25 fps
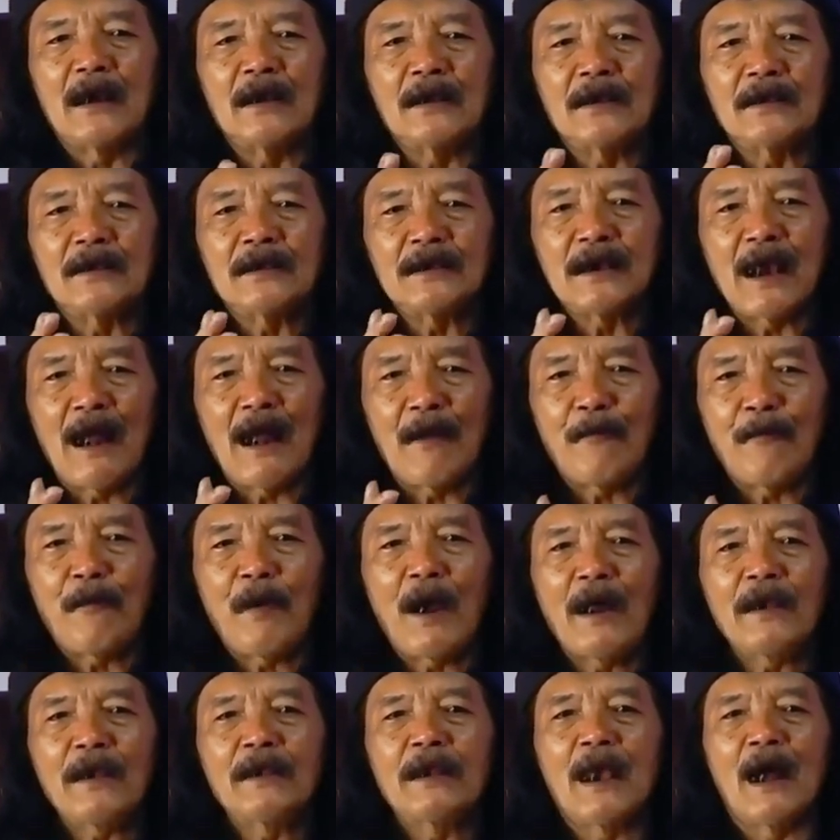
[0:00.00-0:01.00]
dan
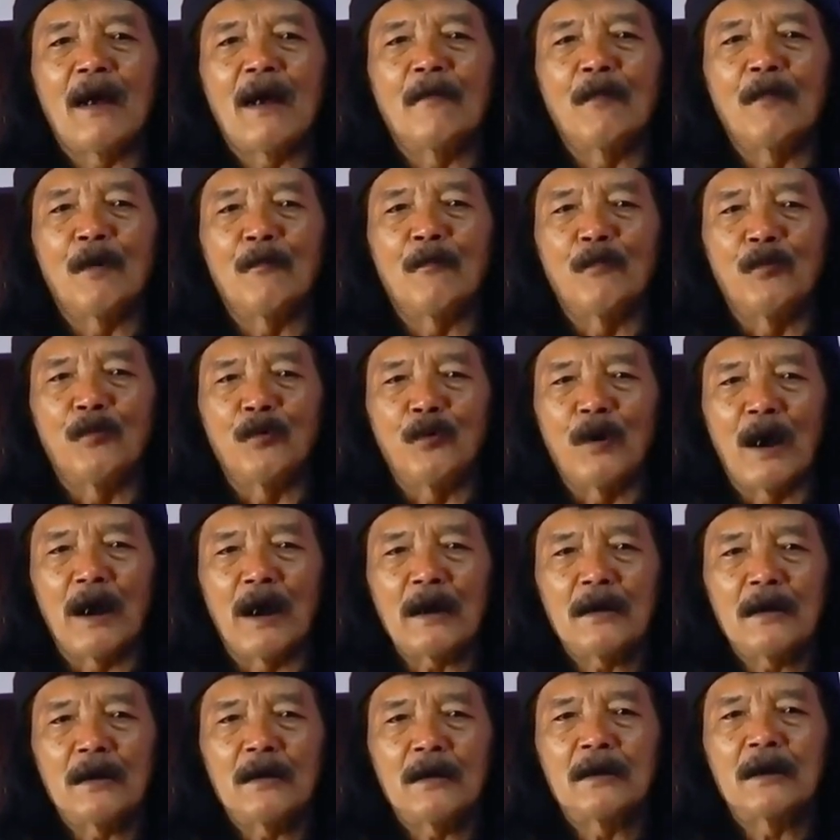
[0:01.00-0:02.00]
siapa yang
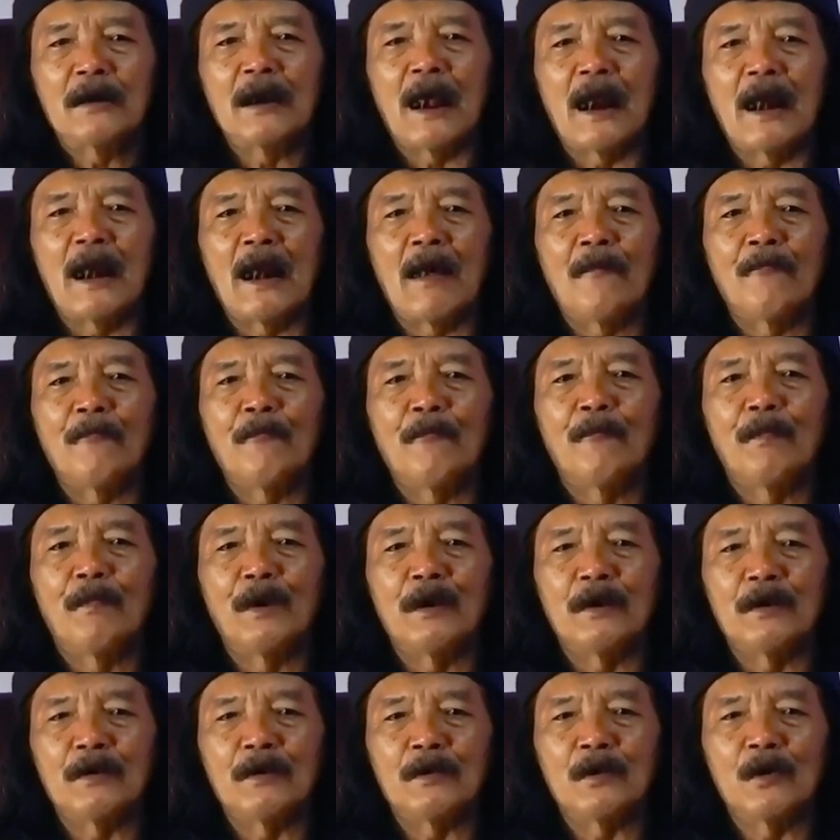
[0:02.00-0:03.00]
membuat dalam
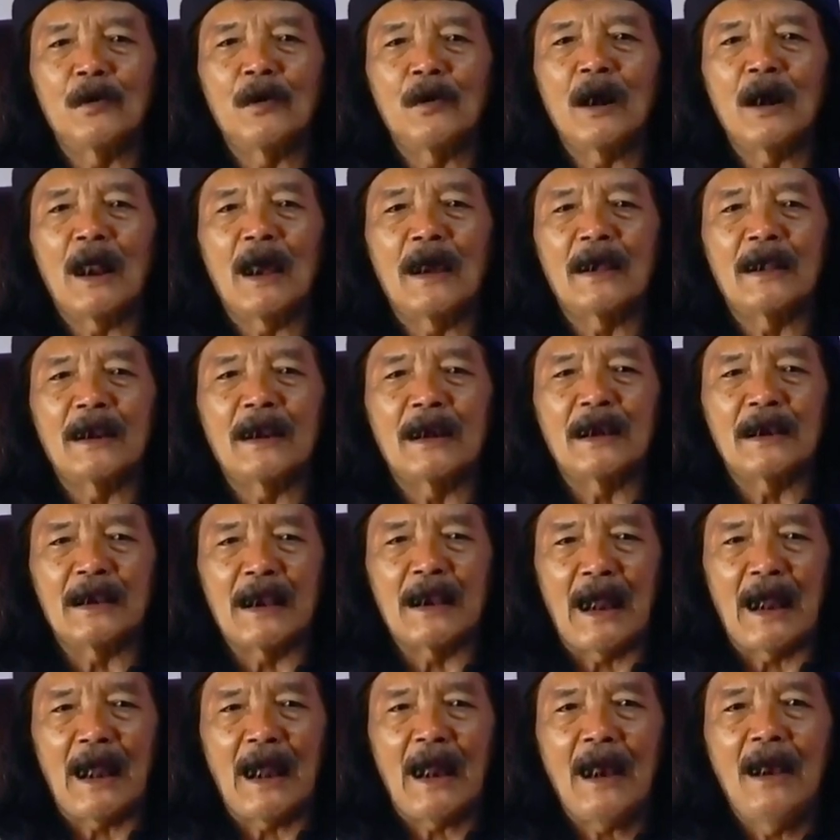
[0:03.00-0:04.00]
bentuk
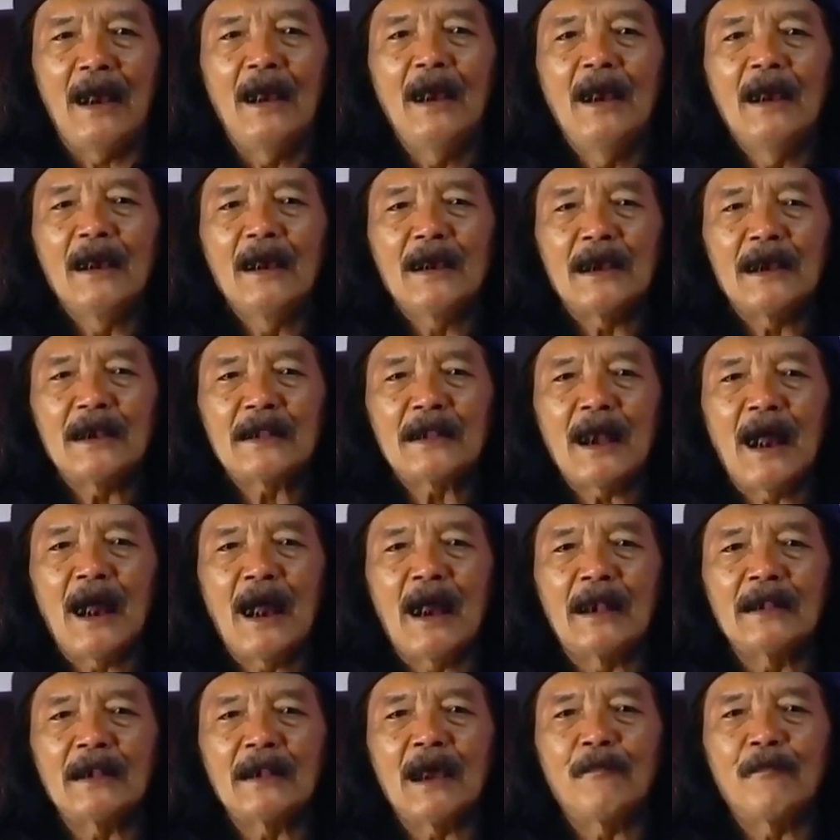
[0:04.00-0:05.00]
lahiriah
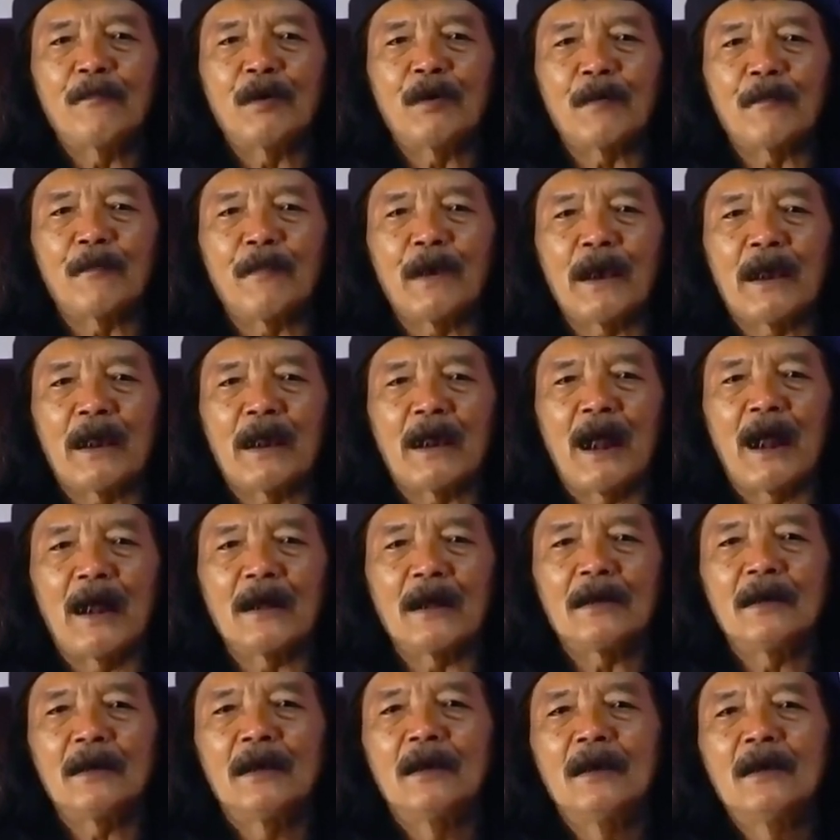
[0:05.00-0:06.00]
kita hanya
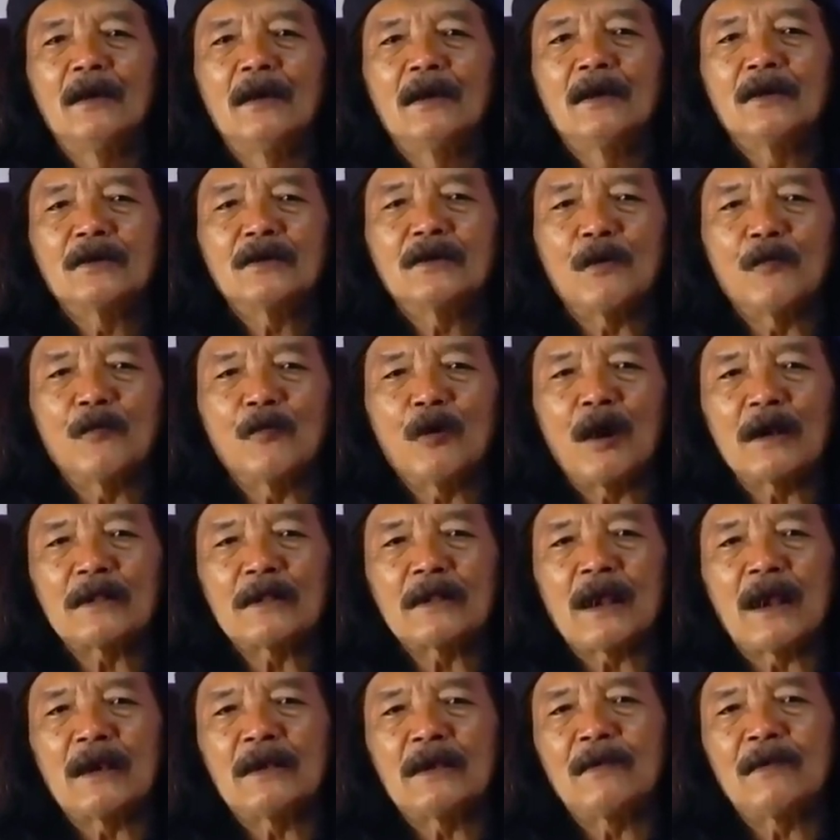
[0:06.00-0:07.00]
berpegang
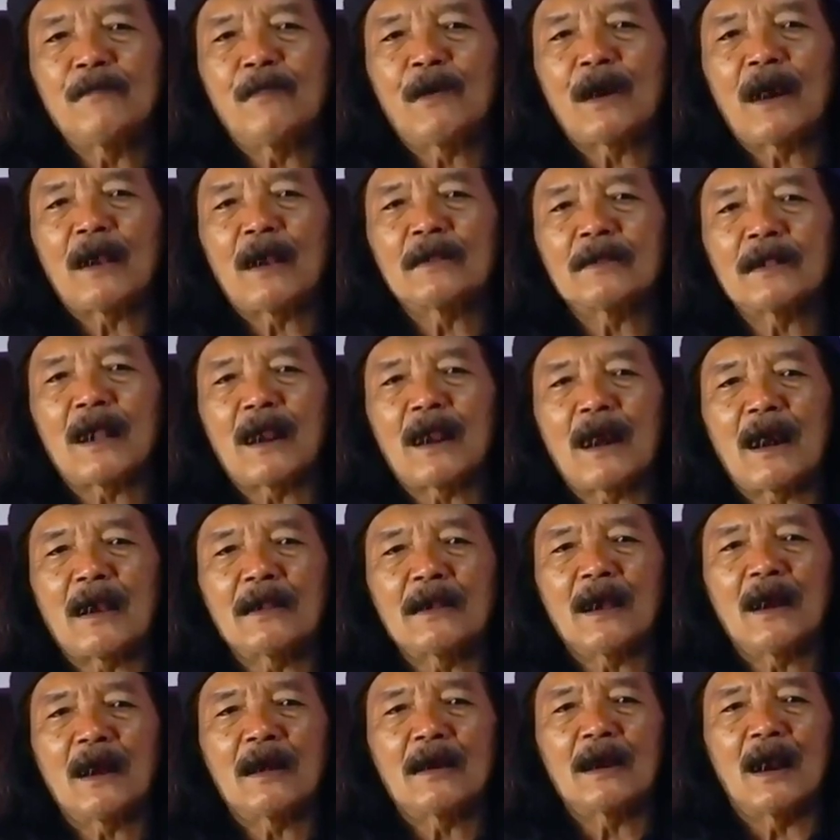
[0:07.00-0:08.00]
semua tadi
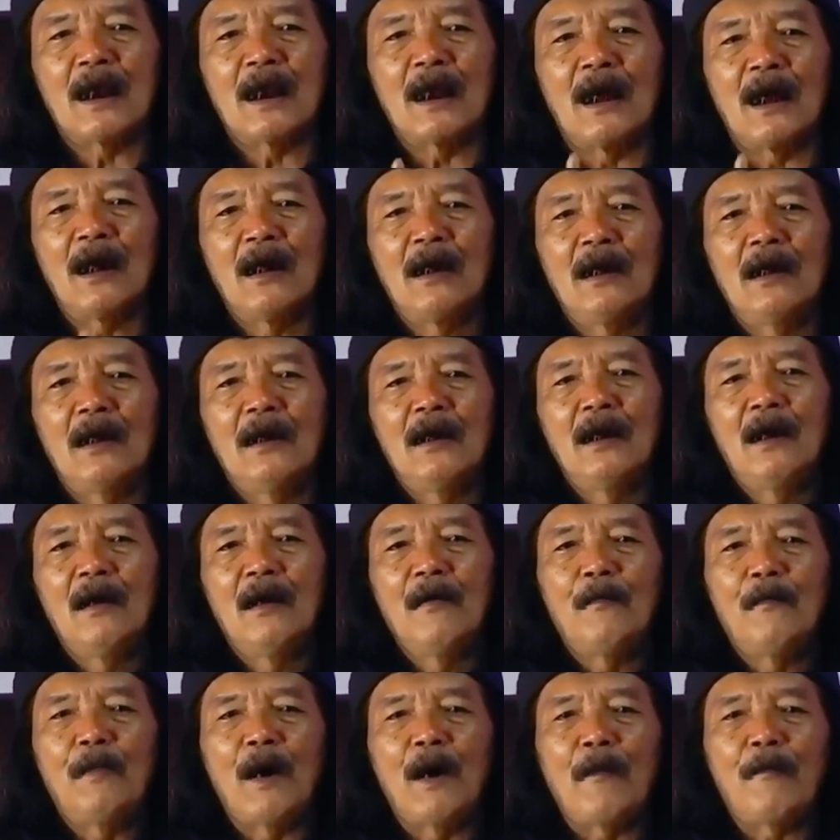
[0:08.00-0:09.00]
perantaranya adalah
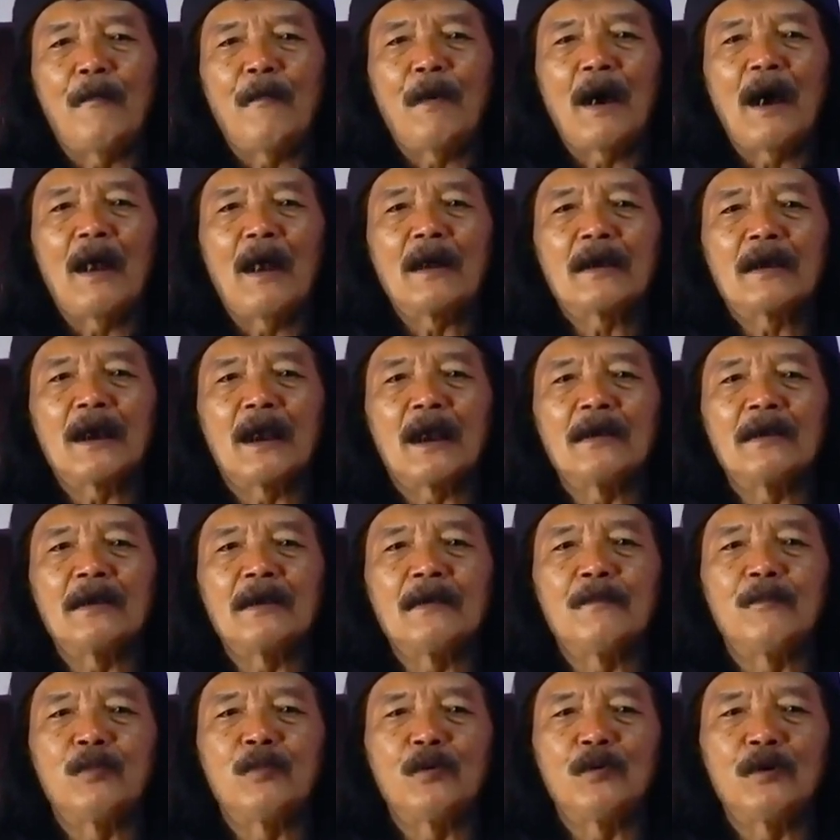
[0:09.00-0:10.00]
bapak
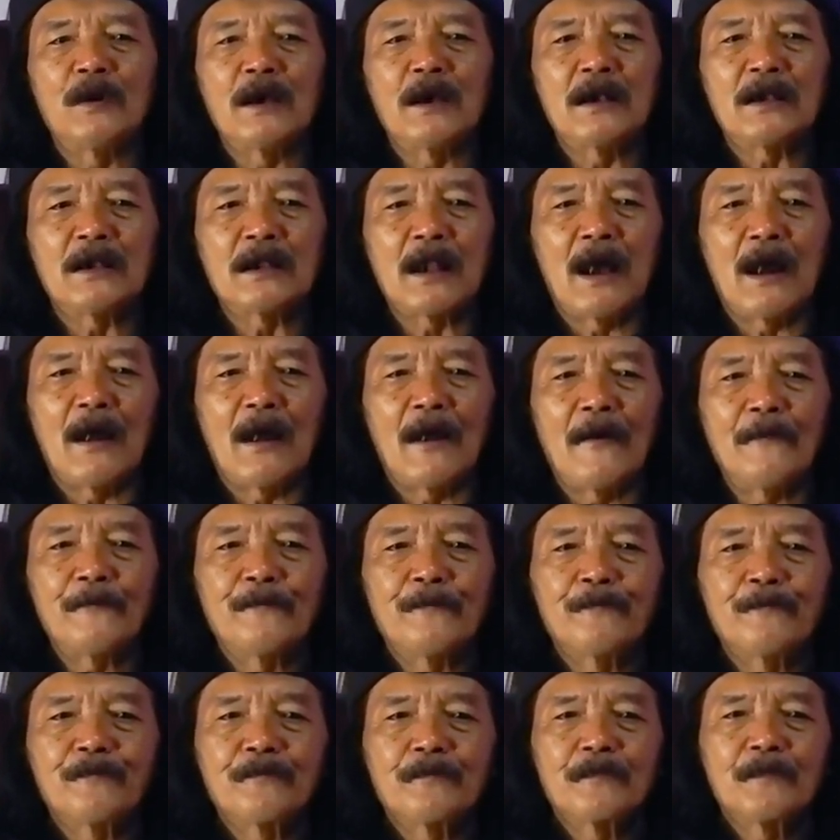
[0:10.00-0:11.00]
dan ibu kita
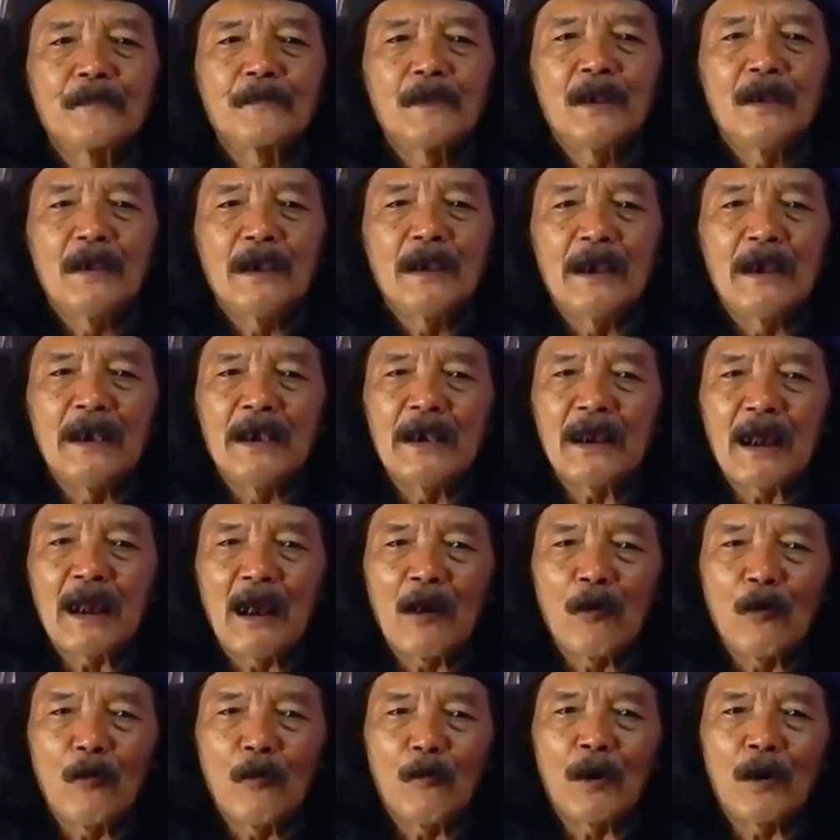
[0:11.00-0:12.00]

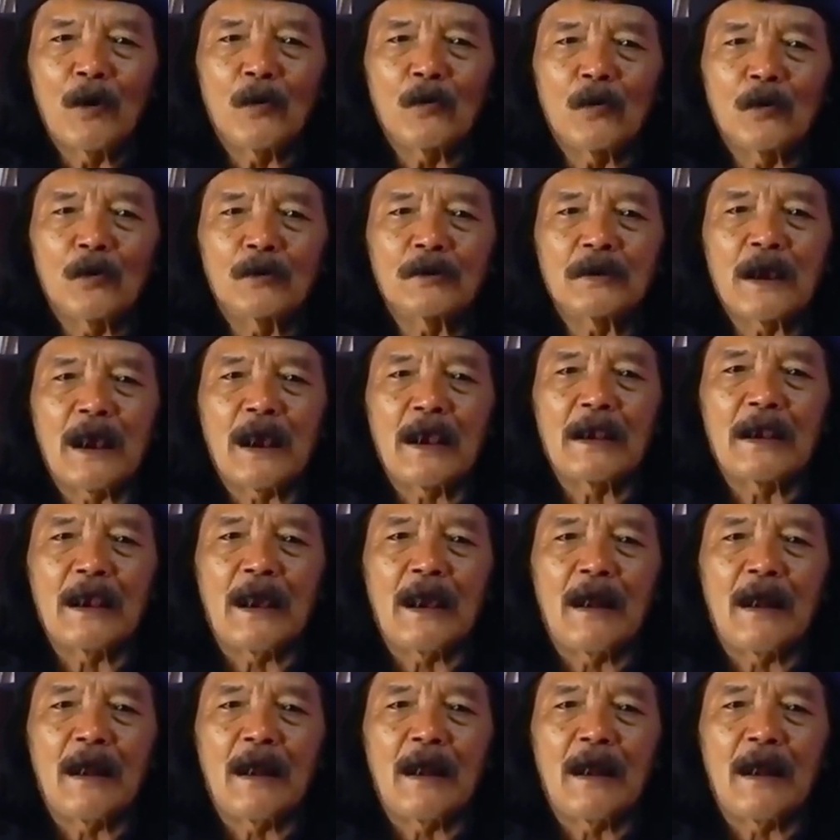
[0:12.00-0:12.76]
ini kalau menurut